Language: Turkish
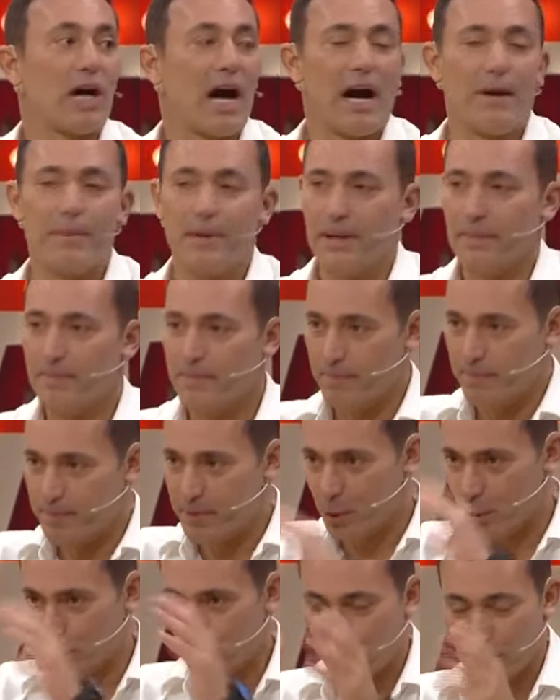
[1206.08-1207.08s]
abi.
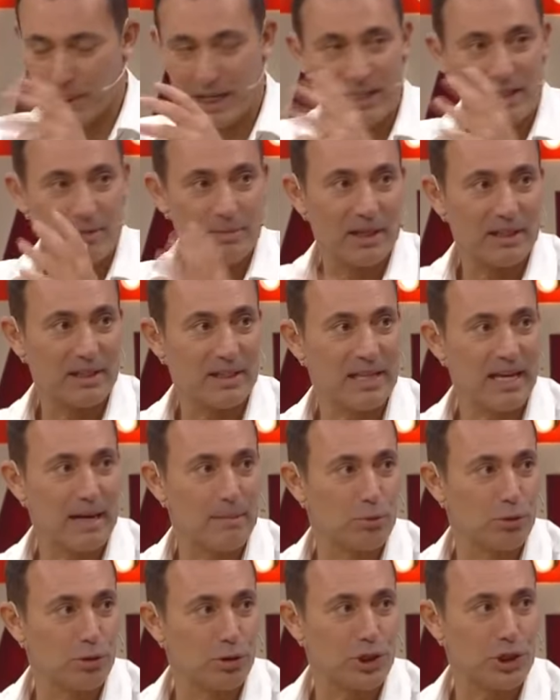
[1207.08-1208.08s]
Pilotluk eğitimi
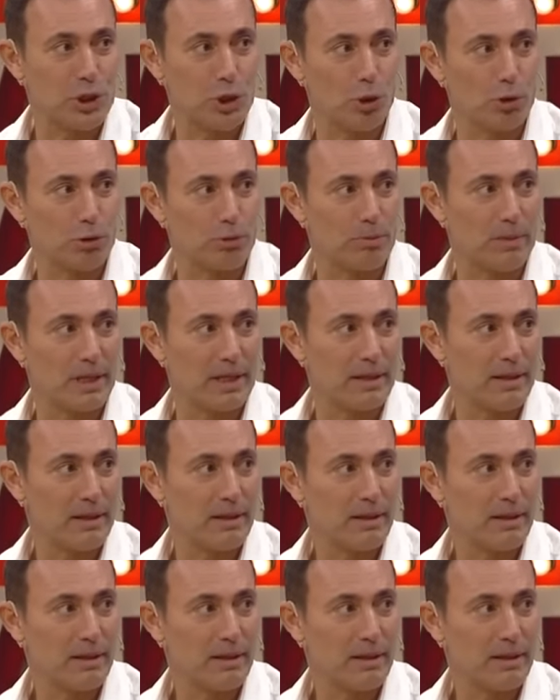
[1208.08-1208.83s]
alırken bulut içi oldum ben.